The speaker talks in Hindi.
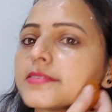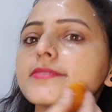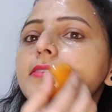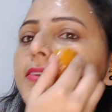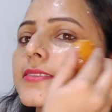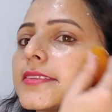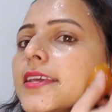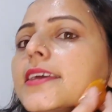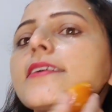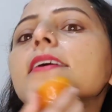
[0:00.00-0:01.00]
इस तरह
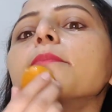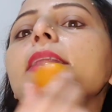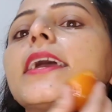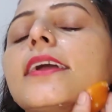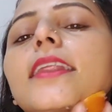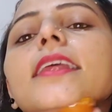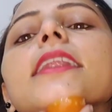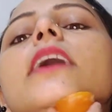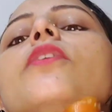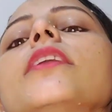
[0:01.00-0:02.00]
से अप्लाई कर
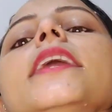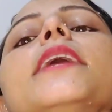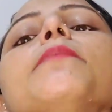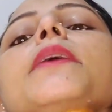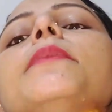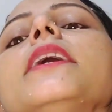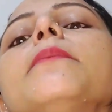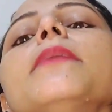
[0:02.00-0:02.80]
लेना और नेक पे भी